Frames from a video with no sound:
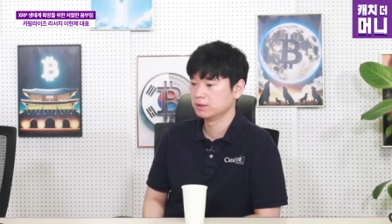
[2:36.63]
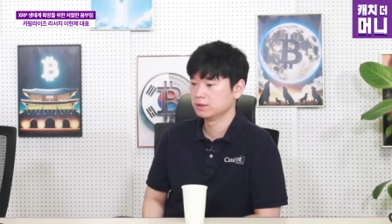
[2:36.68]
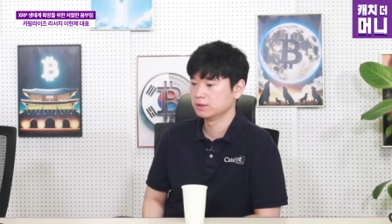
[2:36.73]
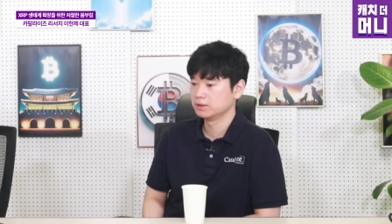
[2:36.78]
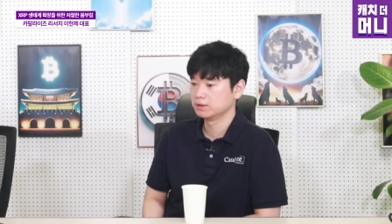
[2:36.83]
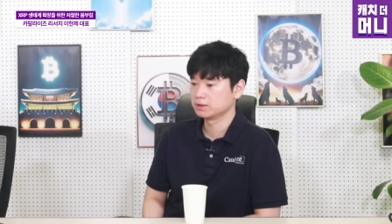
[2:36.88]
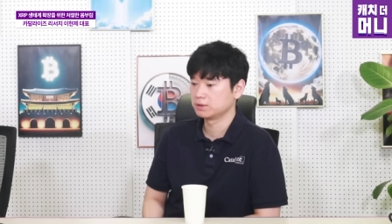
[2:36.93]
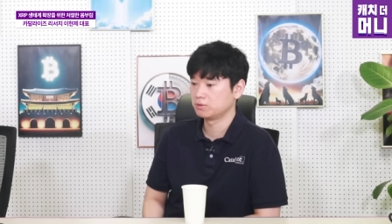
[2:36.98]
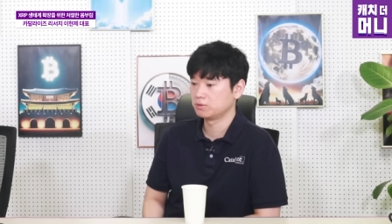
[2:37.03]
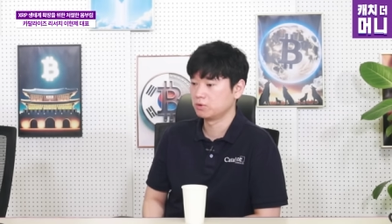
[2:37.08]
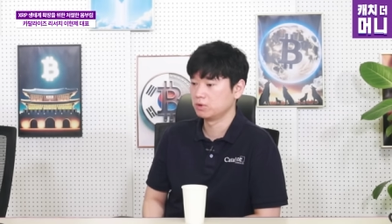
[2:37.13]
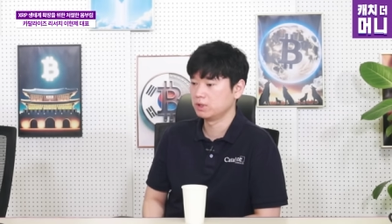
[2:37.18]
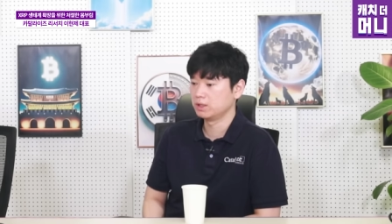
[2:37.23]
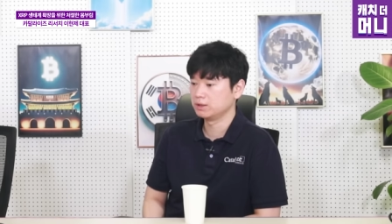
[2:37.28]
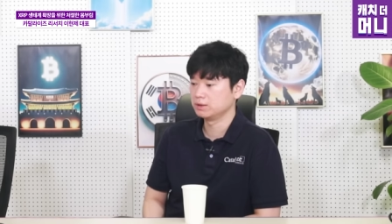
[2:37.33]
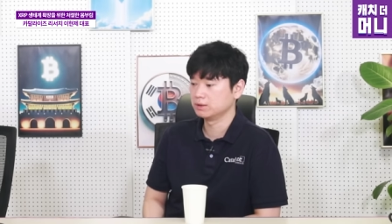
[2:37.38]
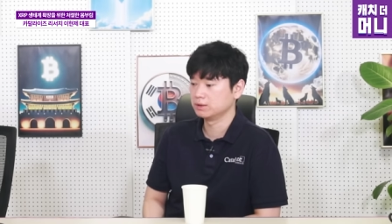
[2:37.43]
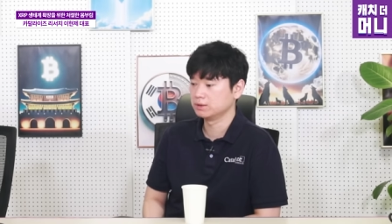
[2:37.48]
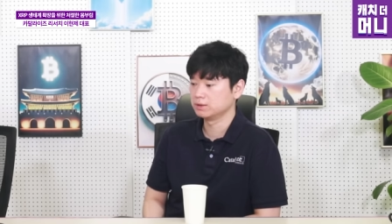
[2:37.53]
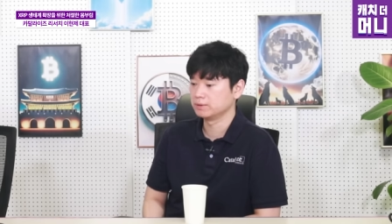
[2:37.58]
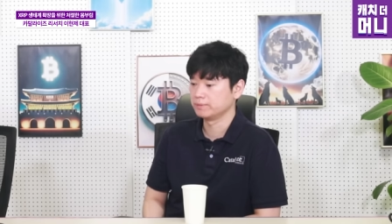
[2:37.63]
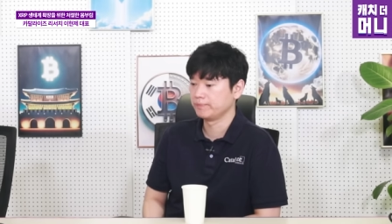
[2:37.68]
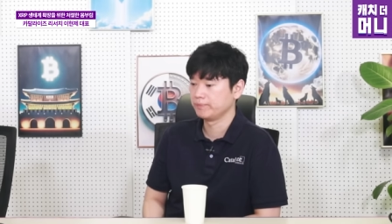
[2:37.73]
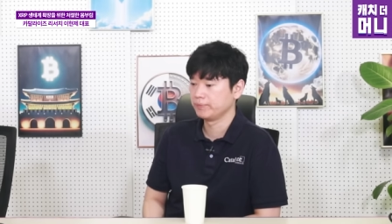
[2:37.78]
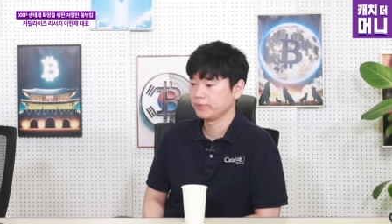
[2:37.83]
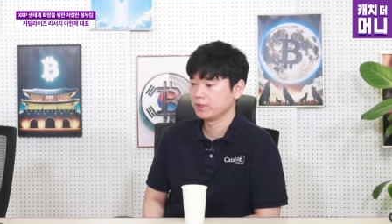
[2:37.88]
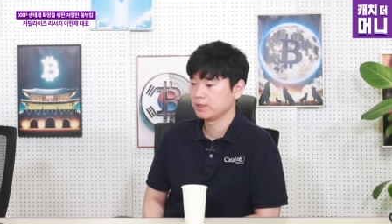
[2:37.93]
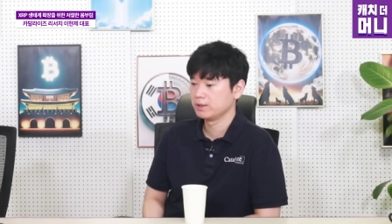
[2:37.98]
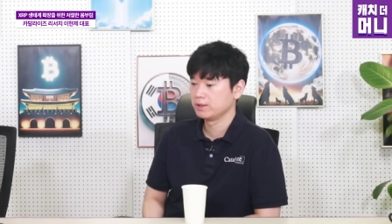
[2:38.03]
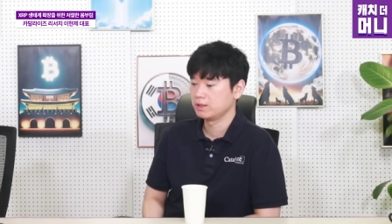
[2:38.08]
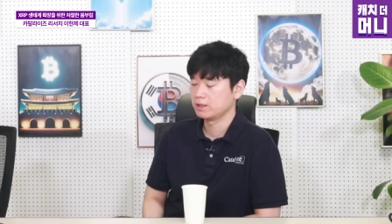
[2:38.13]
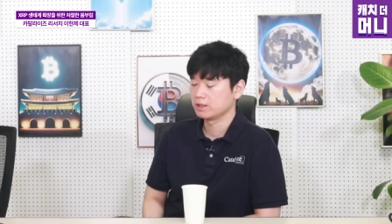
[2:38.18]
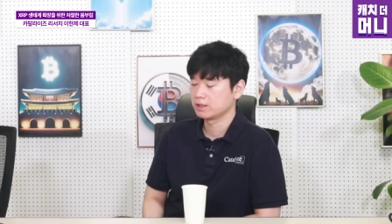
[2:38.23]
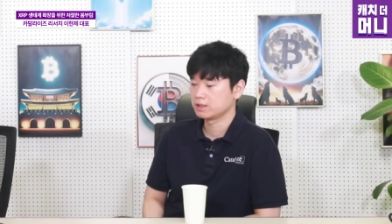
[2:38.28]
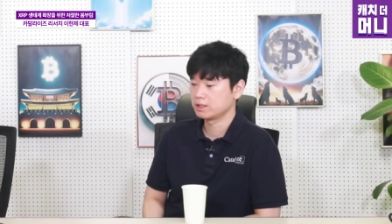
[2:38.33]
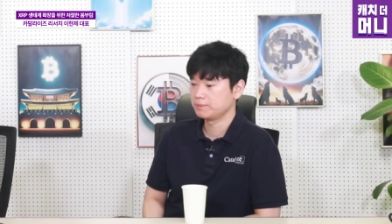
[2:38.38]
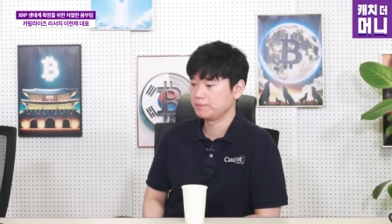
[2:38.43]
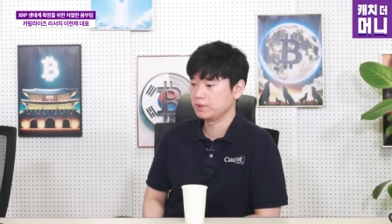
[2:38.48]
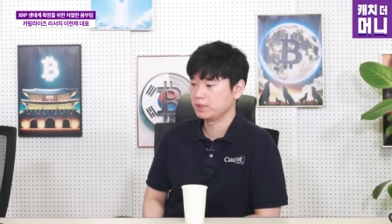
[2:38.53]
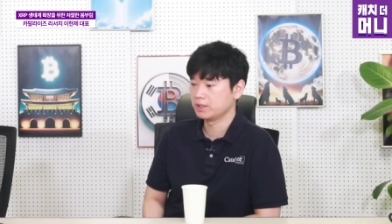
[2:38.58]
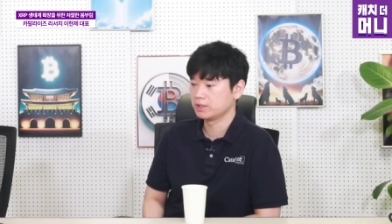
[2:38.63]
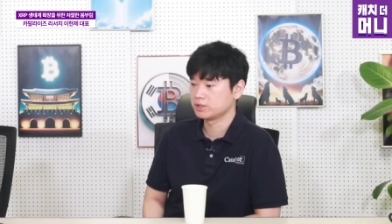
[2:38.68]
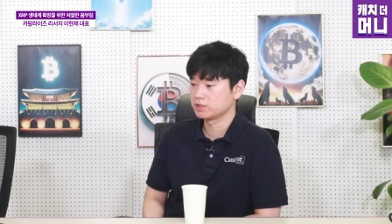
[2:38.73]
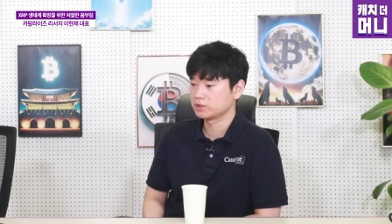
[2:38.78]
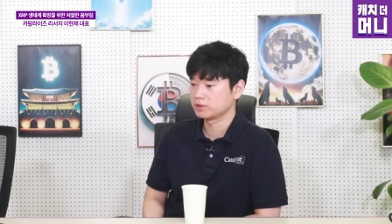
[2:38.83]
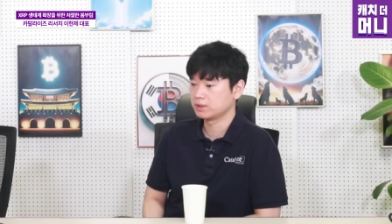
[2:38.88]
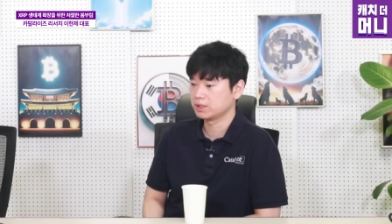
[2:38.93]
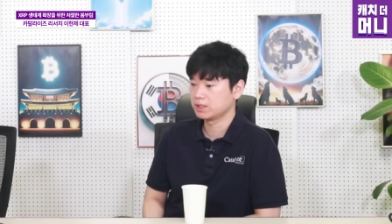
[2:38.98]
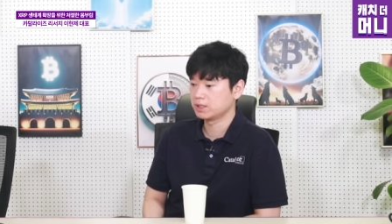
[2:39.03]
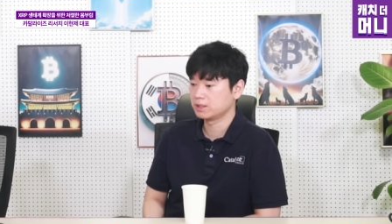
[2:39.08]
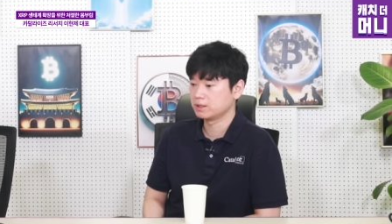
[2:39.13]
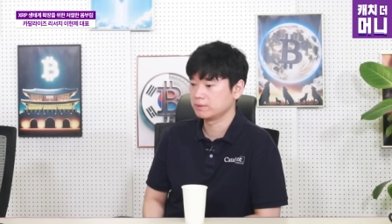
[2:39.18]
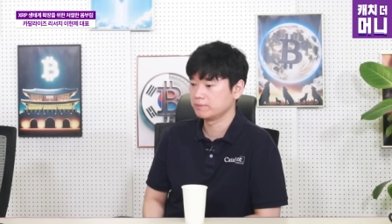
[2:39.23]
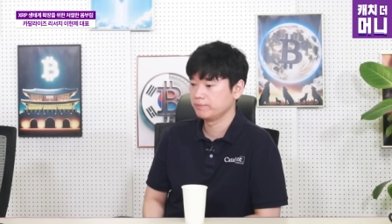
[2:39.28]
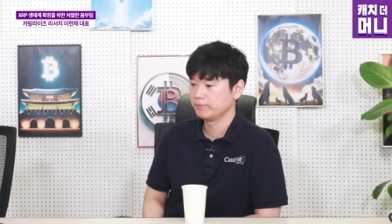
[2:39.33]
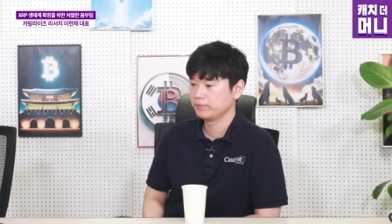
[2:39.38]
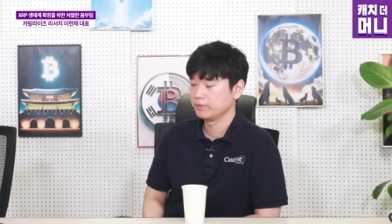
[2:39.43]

그래서 원래는 엑스알피 레저가